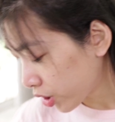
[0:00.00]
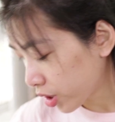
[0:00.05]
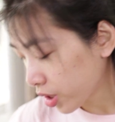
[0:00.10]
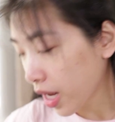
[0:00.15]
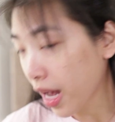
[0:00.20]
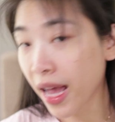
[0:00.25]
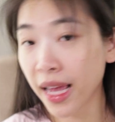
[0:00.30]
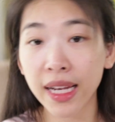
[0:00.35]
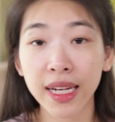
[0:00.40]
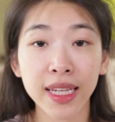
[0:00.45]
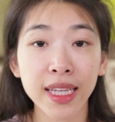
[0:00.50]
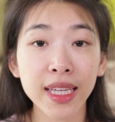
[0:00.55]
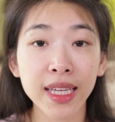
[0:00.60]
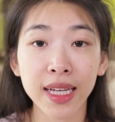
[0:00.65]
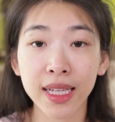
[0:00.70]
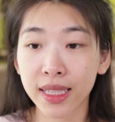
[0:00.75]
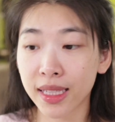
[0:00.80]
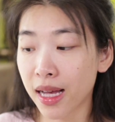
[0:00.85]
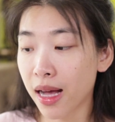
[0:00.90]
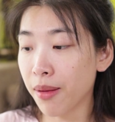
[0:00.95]
是
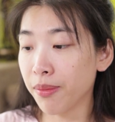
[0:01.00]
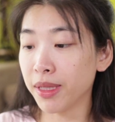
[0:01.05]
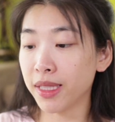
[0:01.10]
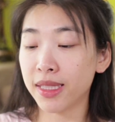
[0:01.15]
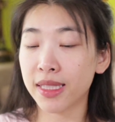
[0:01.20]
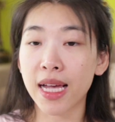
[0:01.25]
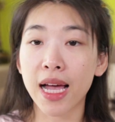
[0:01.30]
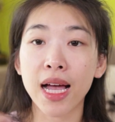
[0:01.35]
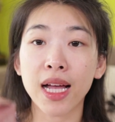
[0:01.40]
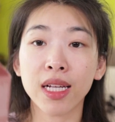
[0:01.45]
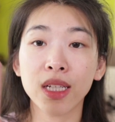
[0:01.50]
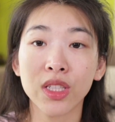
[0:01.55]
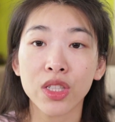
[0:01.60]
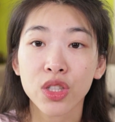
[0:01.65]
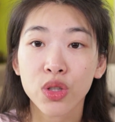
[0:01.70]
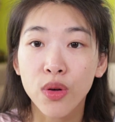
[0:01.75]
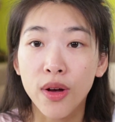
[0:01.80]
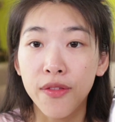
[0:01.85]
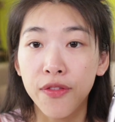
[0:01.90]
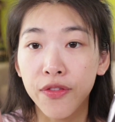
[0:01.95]
Ilia 他们家
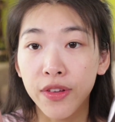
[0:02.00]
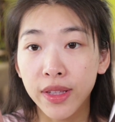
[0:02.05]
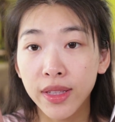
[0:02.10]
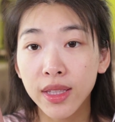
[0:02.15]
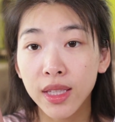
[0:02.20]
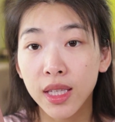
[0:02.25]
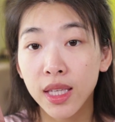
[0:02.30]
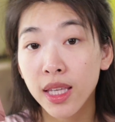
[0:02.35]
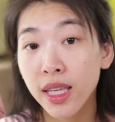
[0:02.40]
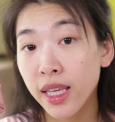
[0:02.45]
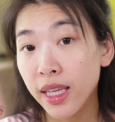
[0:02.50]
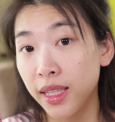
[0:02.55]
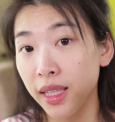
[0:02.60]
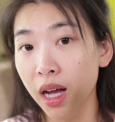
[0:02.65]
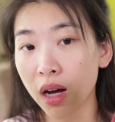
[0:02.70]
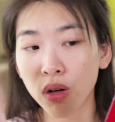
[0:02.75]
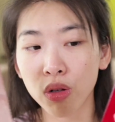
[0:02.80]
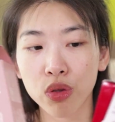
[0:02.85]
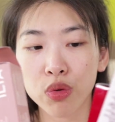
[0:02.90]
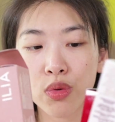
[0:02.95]
这款粉底也
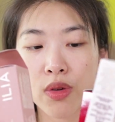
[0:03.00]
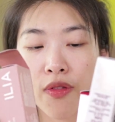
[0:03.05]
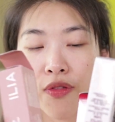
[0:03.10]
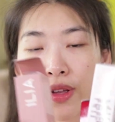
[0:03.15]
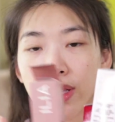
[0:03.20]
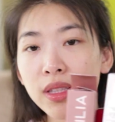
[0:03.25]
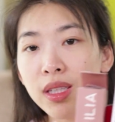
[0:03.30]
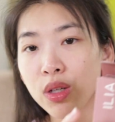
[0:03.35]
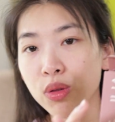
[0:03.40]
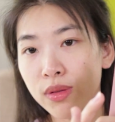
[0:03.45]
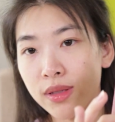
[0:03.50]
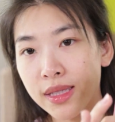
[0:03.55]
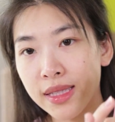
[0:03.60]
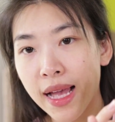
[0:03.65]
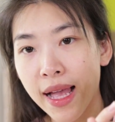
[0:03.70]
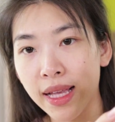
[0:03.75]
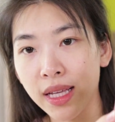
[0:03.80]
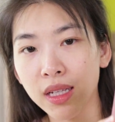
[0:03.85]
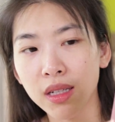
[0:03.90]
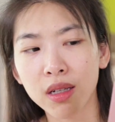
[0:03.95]
到了，所以粉底有
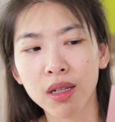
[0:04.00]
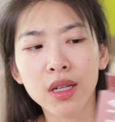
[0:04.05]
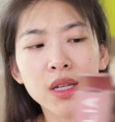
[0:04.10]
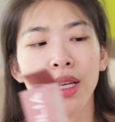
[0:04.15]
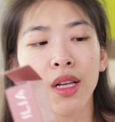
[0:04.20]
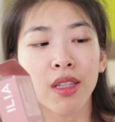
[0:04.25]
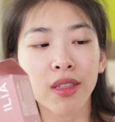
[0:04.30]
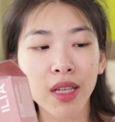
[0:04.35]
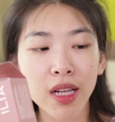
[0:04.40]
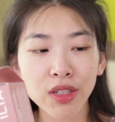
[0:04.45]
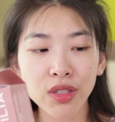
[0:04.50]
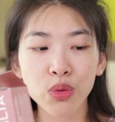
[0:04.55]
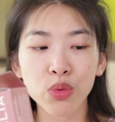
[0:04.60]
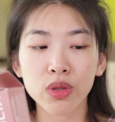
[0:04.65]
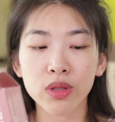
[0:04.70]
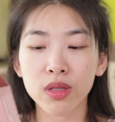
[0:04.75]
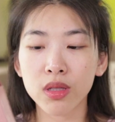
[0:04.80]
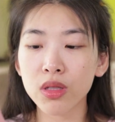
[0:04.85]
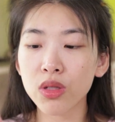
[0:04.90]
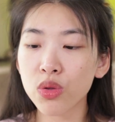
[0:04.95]
三个。但是
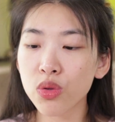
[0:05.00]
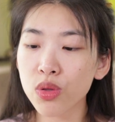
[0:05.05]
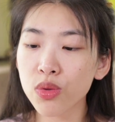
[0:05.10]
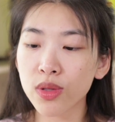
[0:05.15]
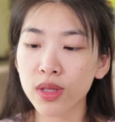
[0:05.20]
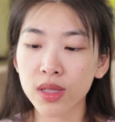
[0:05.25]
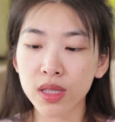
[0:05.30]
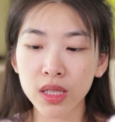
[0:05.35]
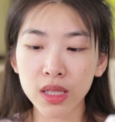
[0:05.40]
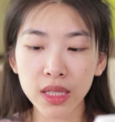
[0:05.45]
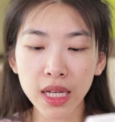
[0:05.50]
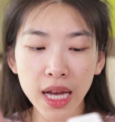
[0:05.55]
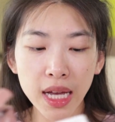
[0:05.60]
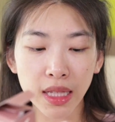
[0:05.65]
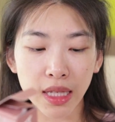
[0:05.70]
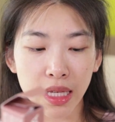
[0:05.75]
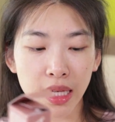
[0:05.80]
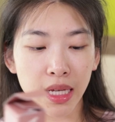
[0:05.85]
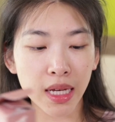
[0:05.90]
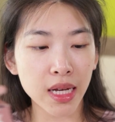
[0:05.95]
我其实最最期
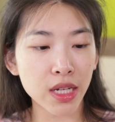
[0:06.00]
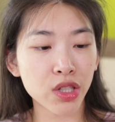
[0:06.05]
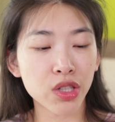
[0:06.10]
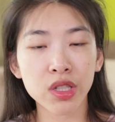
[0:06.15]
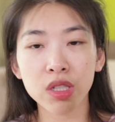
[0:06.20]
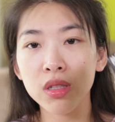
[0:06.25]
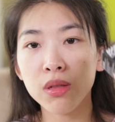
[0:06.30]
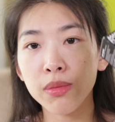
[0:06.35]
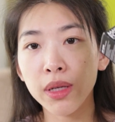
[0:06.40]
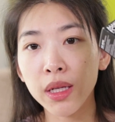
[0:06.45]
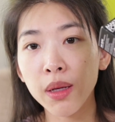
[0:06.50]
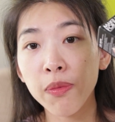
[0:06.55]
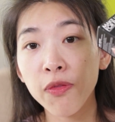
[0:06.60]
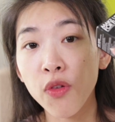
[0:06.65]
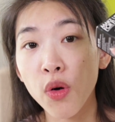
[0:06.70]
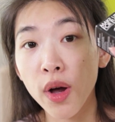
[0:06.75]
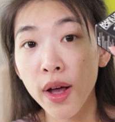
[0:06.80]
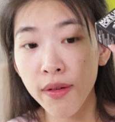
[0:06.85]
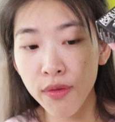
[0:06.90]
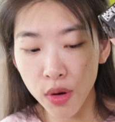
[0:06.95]
待的应该是 Make Up
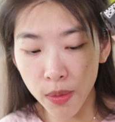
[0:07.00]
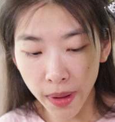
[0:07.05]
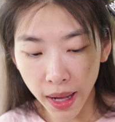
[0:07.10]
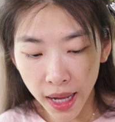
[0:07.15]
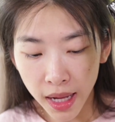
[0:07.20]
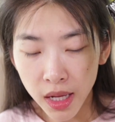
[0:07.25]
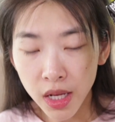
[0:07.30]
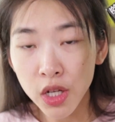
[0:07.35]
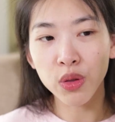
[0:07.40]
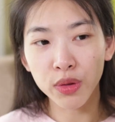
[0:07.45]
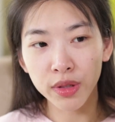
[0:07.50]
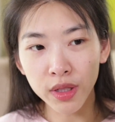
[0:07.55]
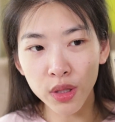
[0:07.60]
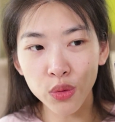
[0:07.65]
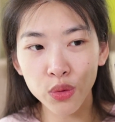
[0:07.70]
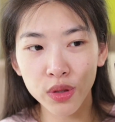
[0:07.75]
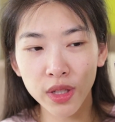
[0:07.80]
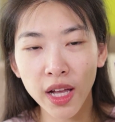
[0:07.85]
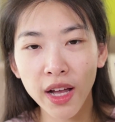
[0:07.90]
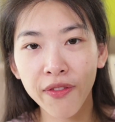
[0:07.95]
Forever 吧。有些
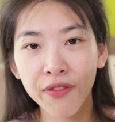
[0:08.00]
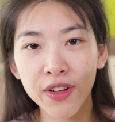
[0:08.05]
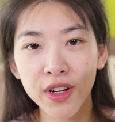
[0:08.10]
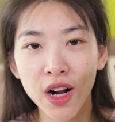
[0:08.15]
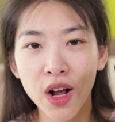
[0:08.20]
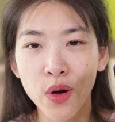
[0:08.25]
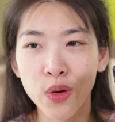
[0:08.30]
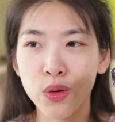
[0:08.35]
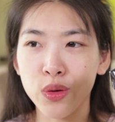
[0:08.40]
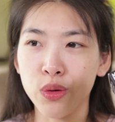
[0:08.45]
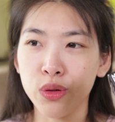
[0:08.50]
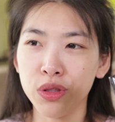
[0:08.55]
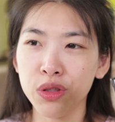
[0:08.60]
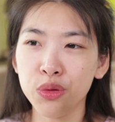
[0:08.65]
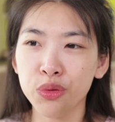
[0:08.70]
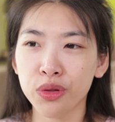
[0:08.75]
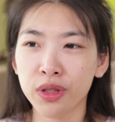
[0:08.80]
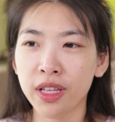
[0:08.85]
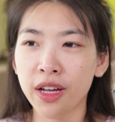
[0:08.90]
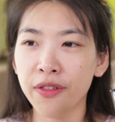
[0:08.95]
人觉得它非常好用，有些
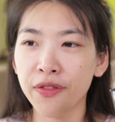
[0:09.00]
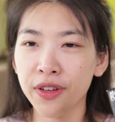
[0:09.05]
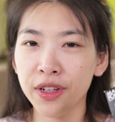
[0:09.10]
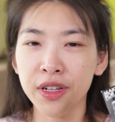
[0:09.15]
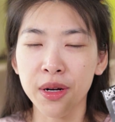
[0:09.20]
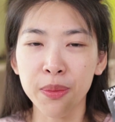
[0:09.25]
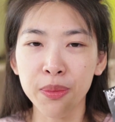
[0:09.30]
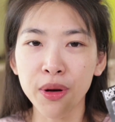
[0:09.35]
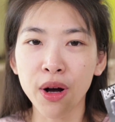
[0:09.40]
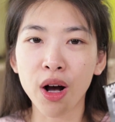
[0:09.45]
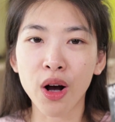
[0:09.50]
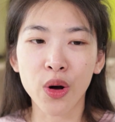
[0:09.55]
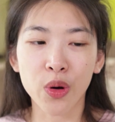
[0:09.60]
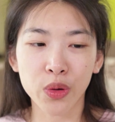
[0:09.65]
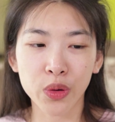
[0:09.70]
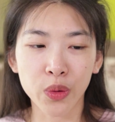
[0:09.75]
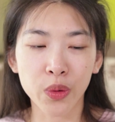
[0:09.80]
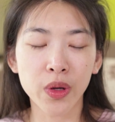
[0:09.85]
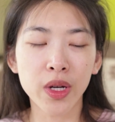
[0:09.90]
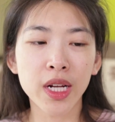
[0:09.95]
人觉得它非常不
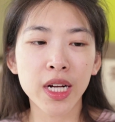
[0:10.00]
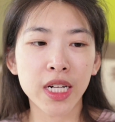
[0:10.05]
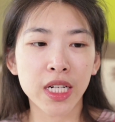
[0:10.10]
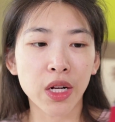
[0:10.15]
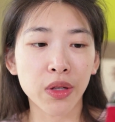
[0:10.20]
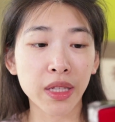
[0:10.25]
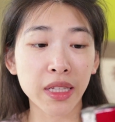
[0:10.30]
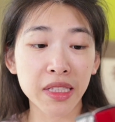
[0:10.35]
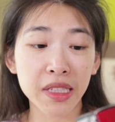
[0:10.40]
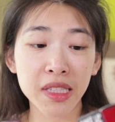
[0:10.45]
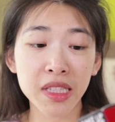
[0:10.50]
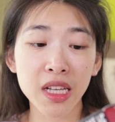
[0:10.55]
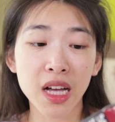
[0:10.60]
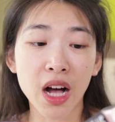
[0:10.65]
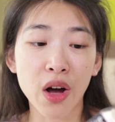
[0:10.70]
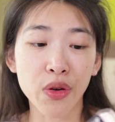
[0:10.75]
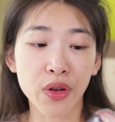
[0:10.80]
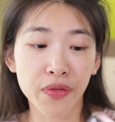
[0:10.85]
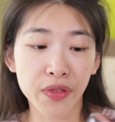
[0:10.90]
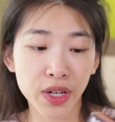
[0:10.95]
好用。然后它的色
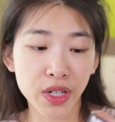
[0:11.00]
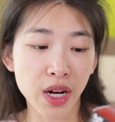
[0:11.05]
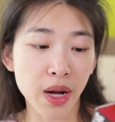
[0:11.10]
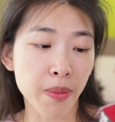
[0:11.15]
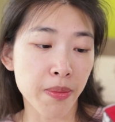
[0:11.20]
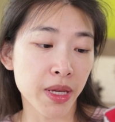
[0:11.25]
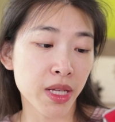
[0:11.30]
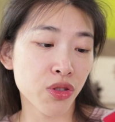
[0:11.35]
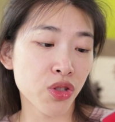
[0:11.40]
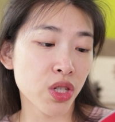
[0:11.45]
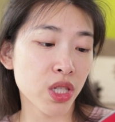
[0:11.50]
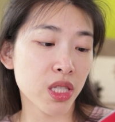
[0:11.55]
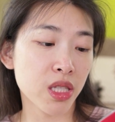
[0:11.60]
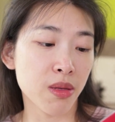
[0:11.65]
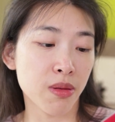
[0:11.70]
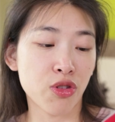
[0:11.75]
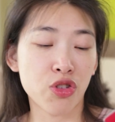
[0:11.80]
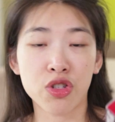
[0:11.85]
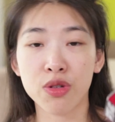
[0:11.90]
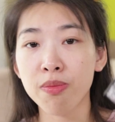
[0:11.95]
号也非常迷，这
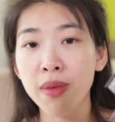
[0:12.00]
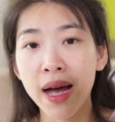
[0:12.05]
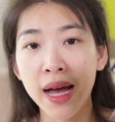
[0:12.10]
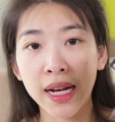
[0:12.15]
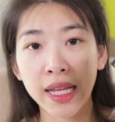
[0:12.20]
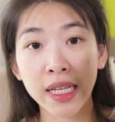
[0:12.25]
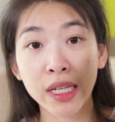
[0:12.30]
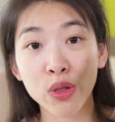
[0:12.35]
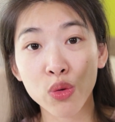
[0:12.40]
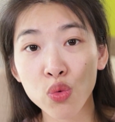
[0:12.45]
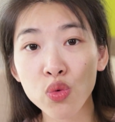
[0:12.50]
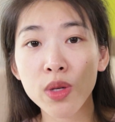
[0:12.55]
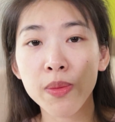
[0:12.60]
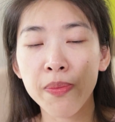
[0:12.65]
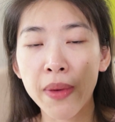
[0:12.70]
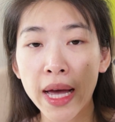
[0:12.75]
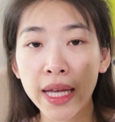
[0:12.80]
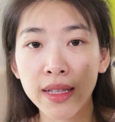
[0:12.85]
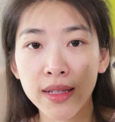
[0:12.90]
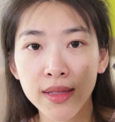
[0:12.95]
次只买了一个最
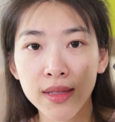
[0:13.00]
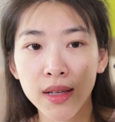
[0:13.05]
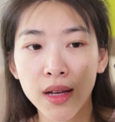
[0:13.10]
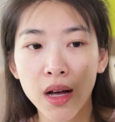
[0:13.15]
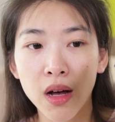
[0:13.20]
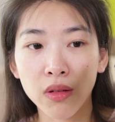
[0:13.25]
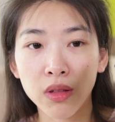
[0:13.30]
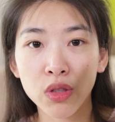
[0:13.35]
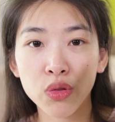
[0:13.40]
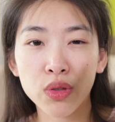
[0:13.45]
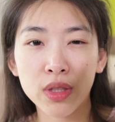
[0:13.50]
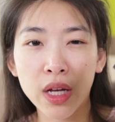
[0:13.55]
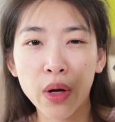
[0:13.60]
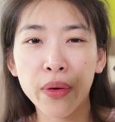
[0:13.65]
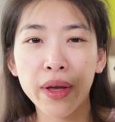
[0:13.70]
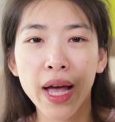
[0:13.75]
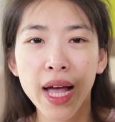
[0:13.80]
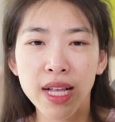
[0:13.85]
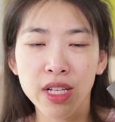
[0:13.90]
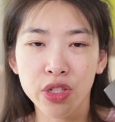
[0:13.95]
白的色号，听说它
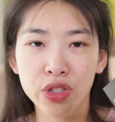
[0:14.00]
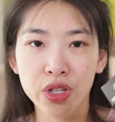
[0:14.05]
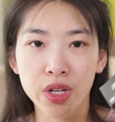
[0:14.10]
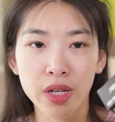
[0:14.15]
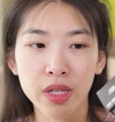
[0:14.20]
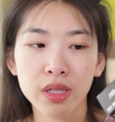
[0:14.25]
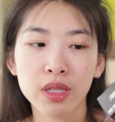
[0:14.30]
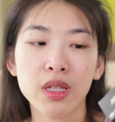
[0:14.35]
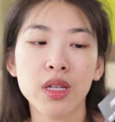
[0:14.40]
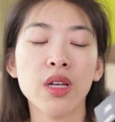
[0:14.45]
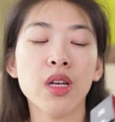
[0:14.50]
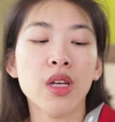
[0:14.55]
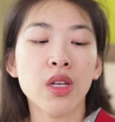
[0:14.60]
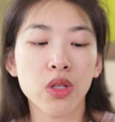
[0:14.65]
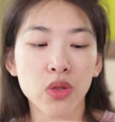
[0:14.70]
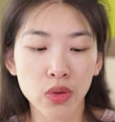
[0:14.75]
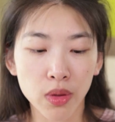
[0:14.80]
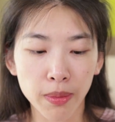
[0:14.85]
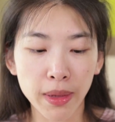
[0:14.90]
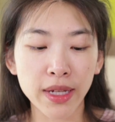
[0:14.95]
会暗沉，
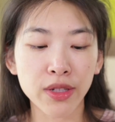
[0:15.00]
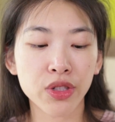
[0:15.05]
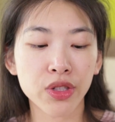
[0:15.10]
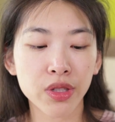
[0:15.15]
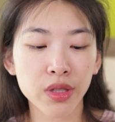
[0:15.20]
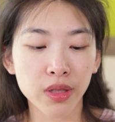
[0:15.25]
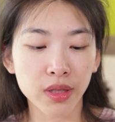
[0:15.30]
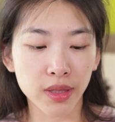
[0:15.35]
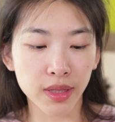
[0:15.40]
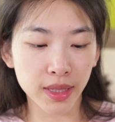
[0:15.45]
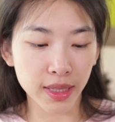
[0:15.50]
所以买试一